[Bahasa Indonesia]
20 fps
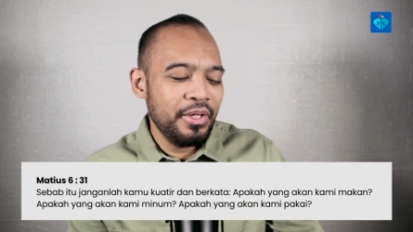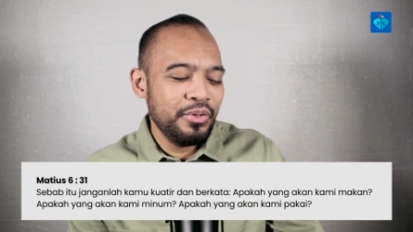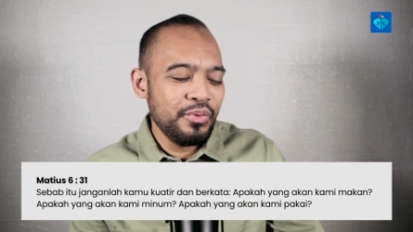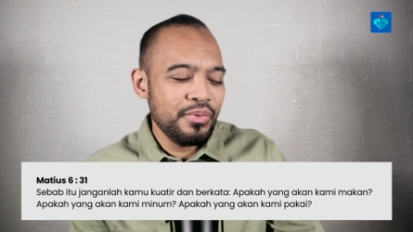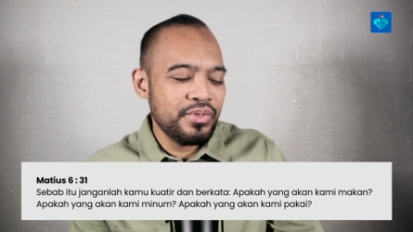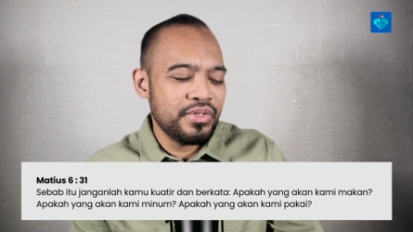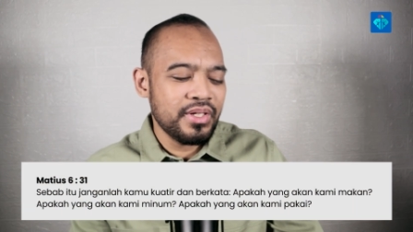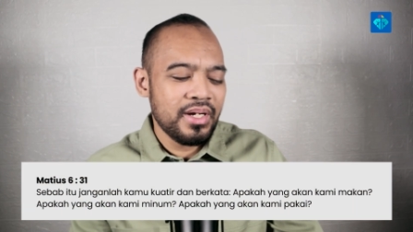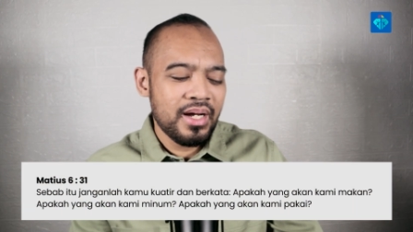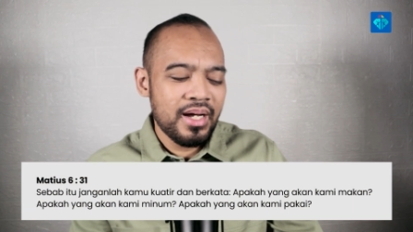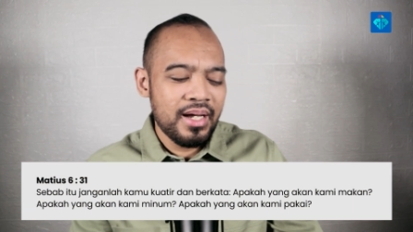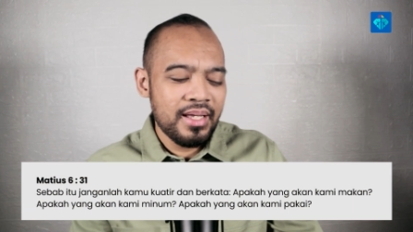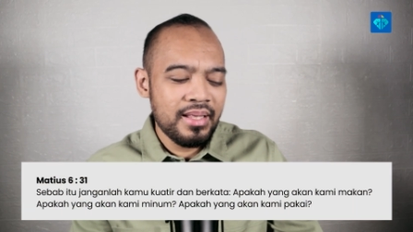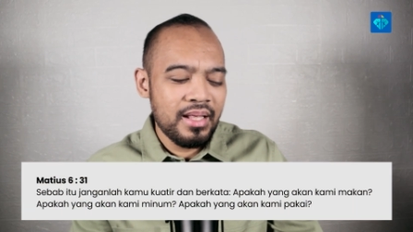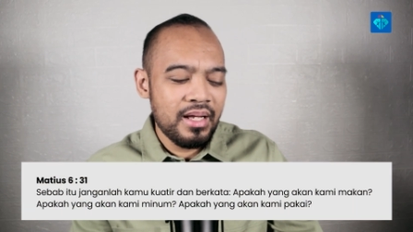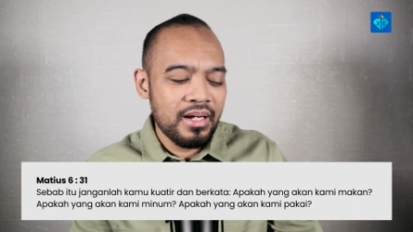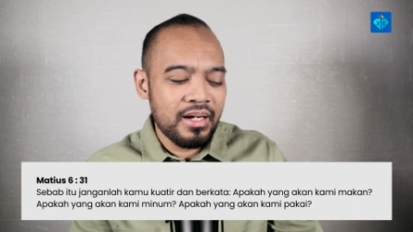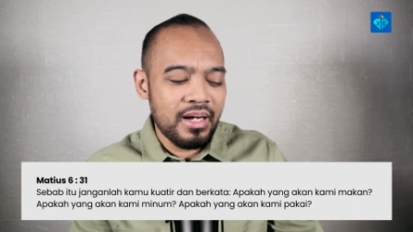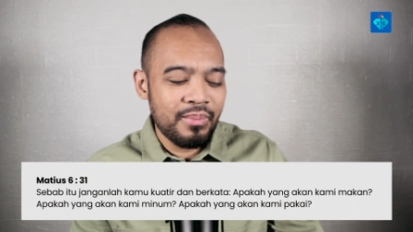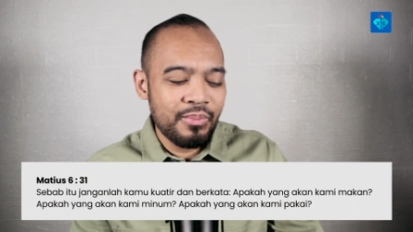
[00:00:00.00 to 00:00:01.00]
itu
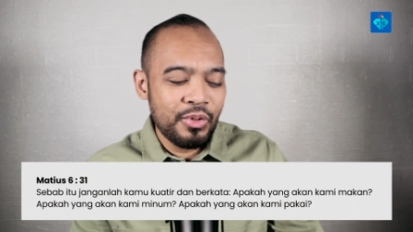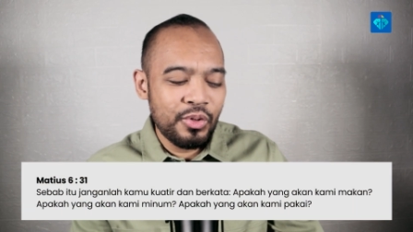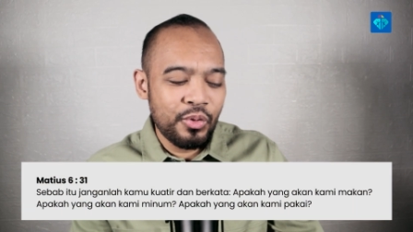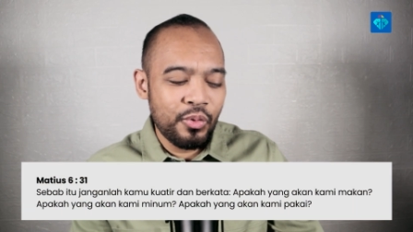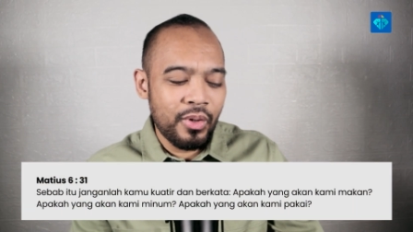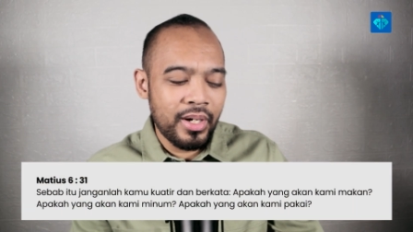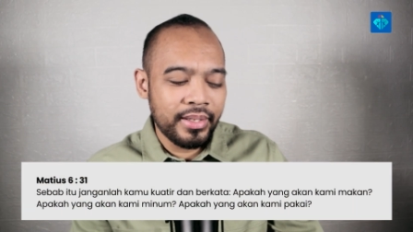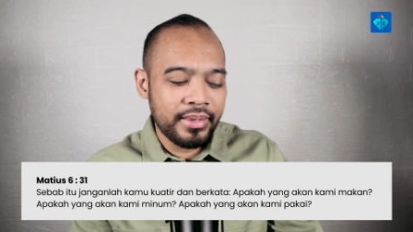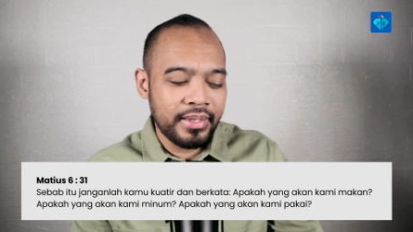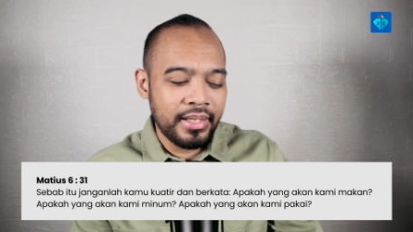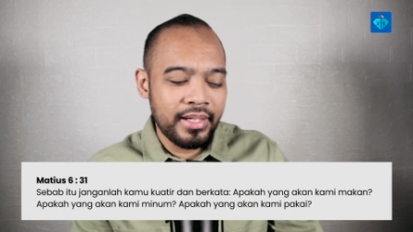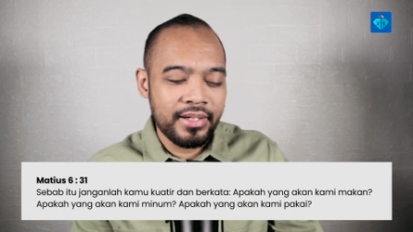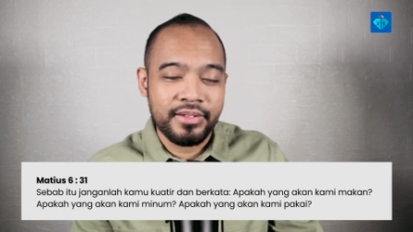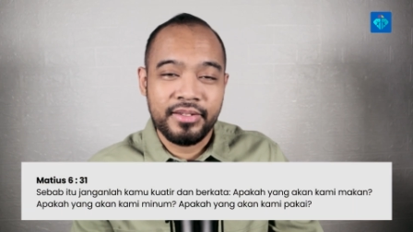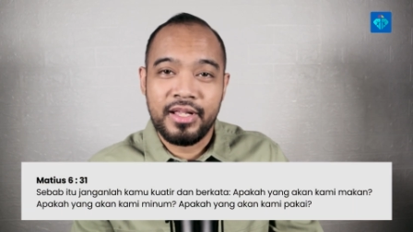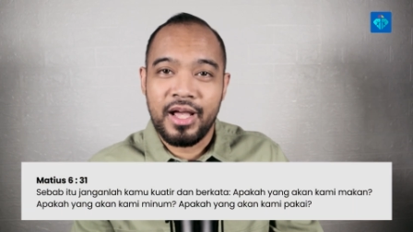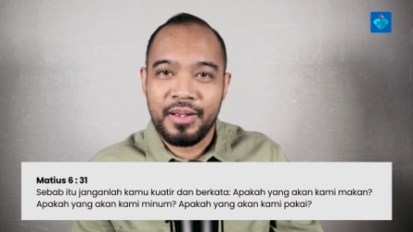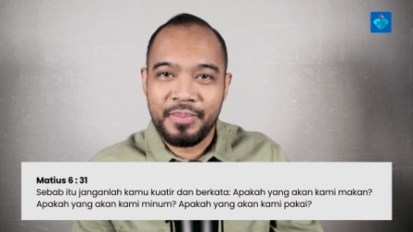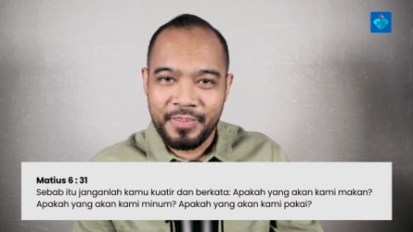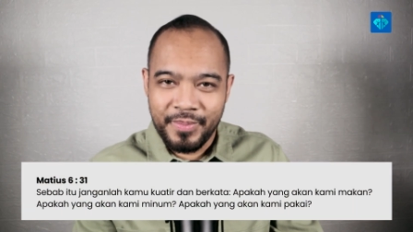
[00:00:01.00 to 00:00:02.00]
janganlah kamu khawatir
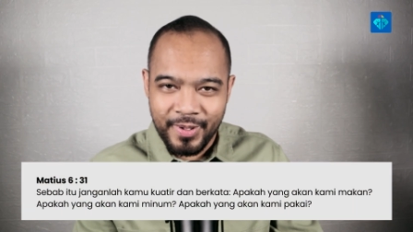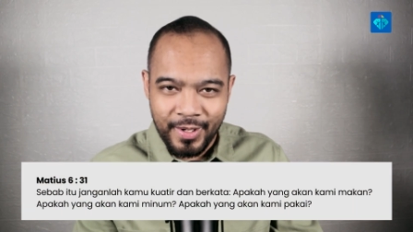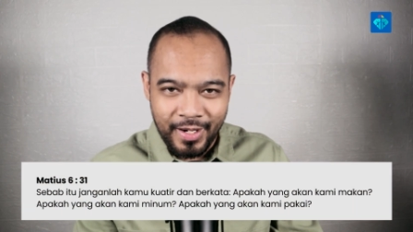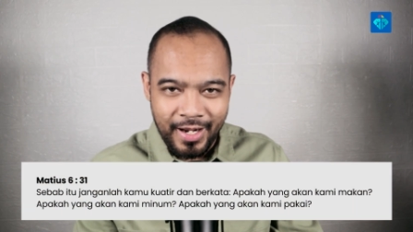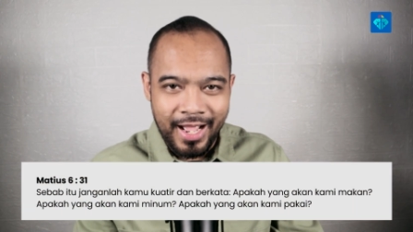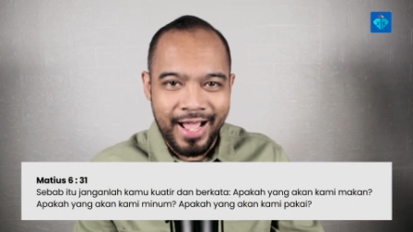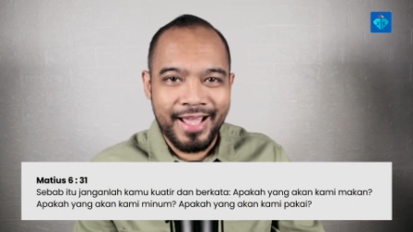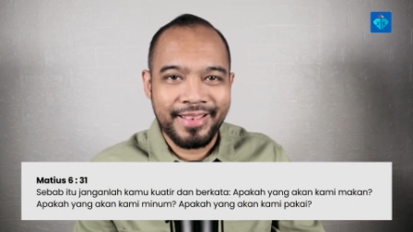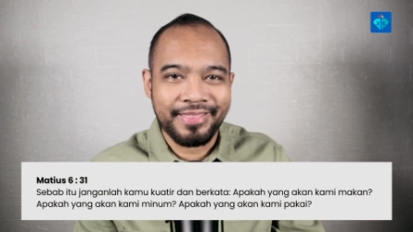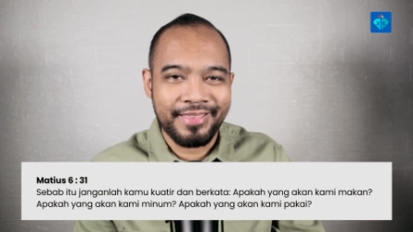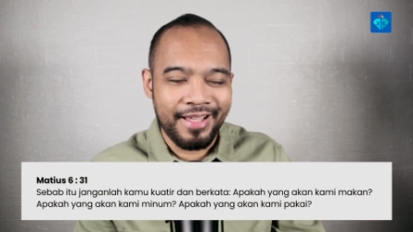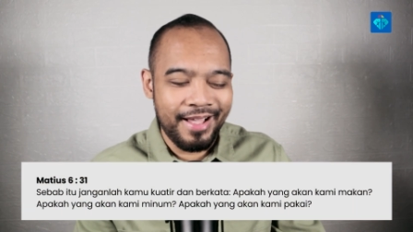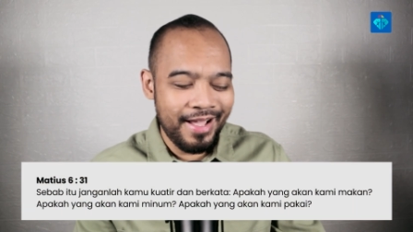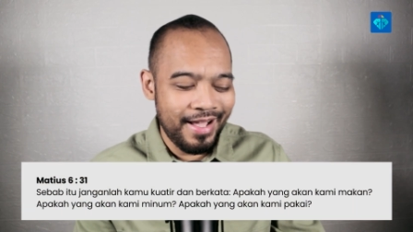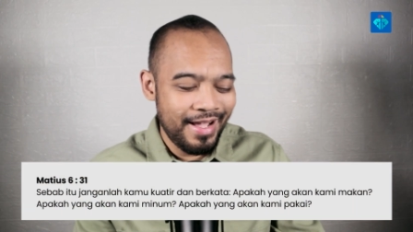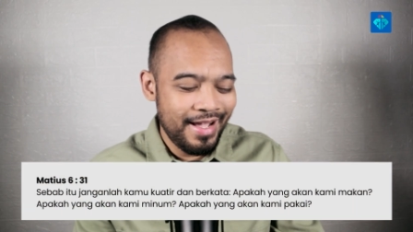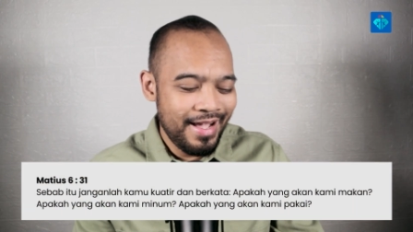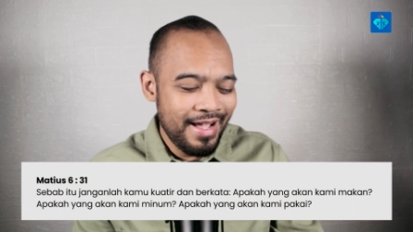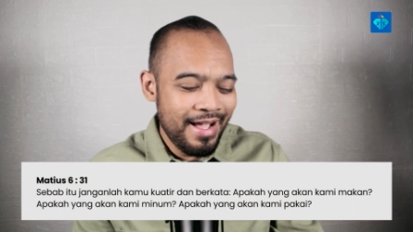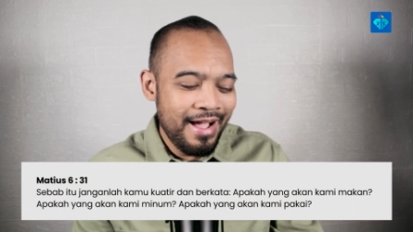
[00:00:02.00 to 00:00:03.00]
dan berkata,